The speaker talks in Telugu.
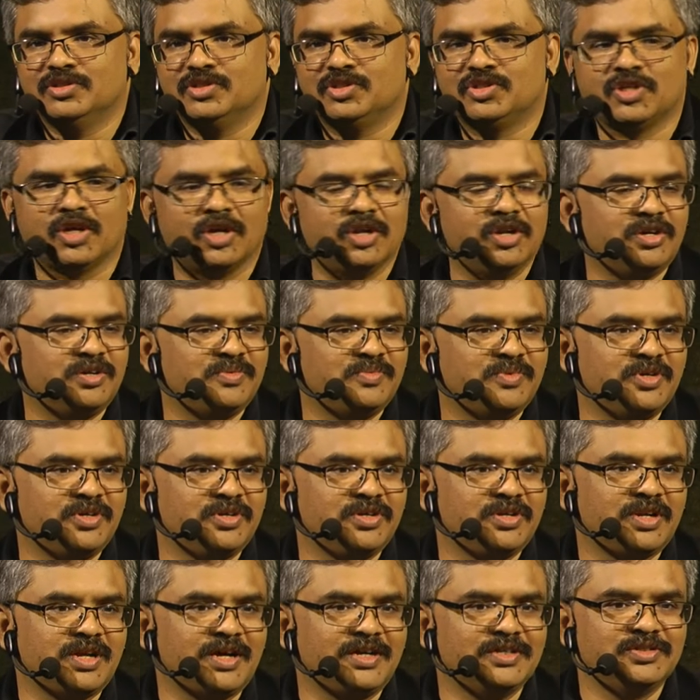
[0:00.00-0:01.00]

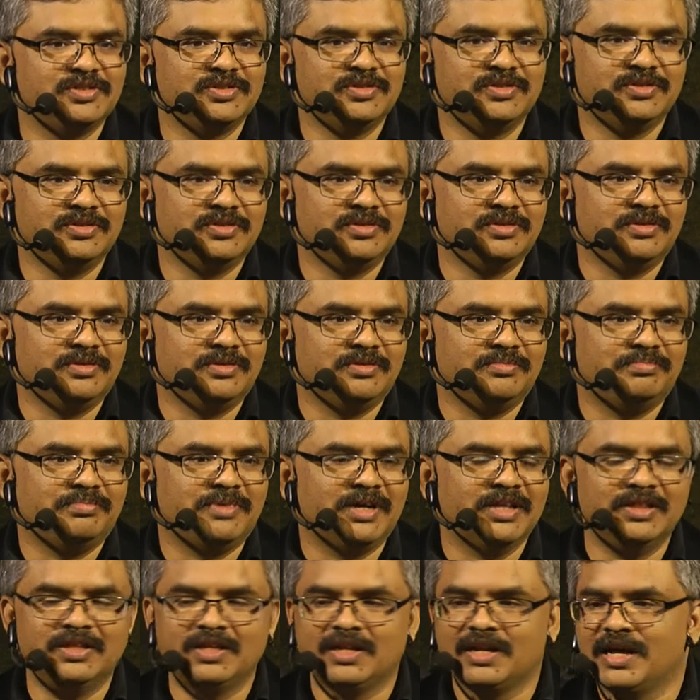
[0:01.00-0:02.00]
సలోమోను రాజు
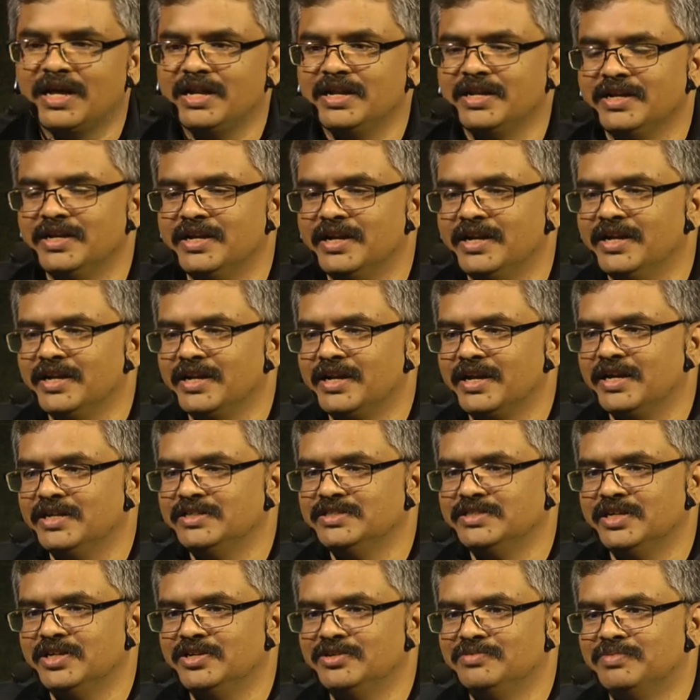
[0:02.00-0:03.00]
మందిరాన్ని డెడికేట్
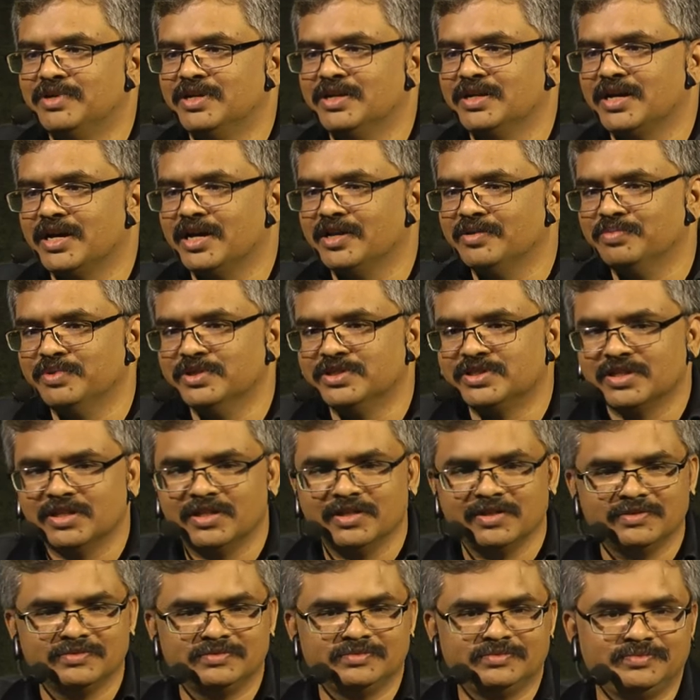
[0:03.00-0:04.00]
చేయడం మనకు
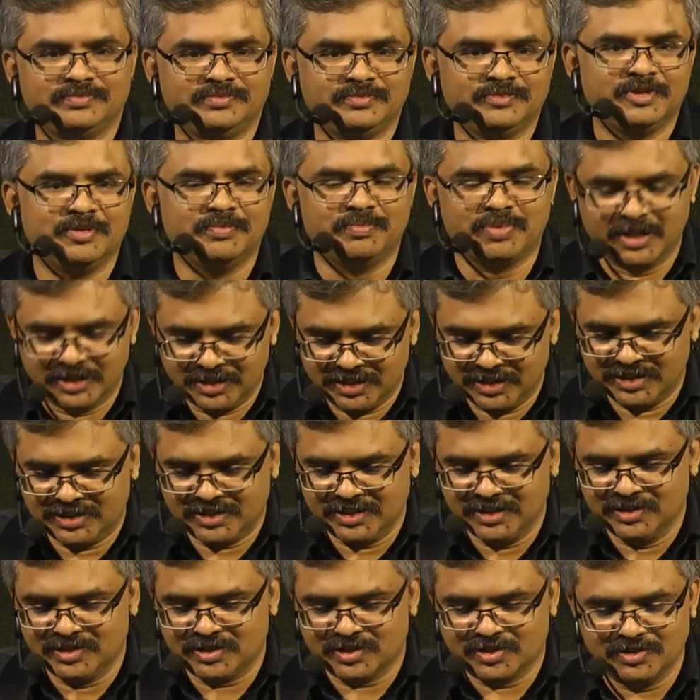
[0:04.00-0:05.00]
కనిపిస్తుంది
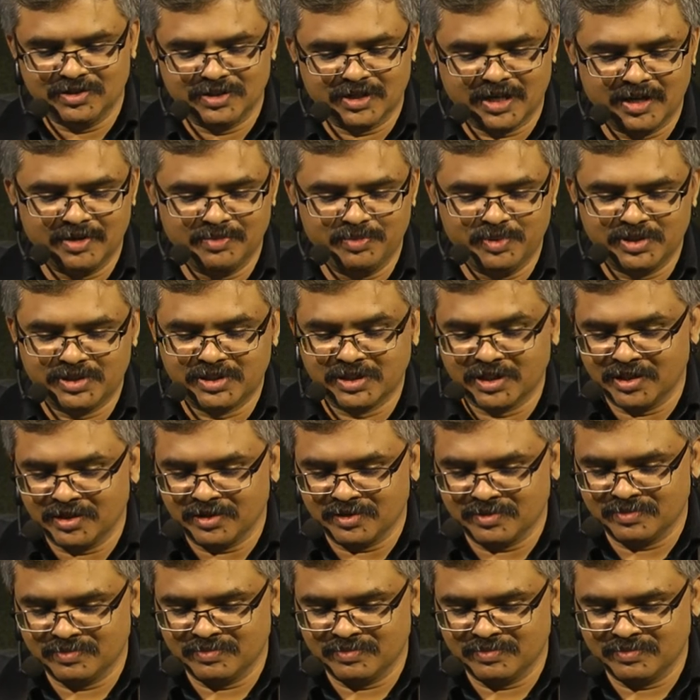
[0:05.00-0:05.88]
ప్రతిష్ఠించడం కనిపిస్తుంది